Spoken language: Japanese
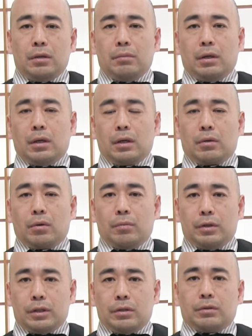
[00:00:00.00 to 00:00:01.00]
まあ、これ
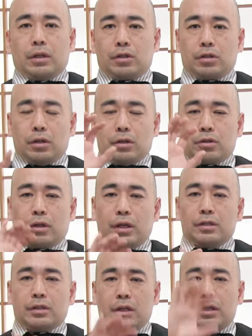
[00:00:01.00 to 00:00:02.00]
も以前言った主
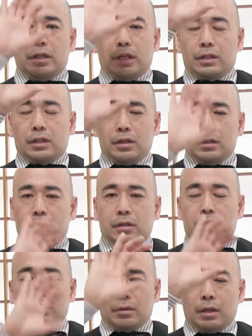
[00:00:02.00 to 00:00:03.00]
権戦、利益戦演説
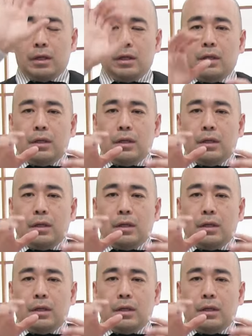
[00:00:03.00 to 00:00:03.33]
ですよね。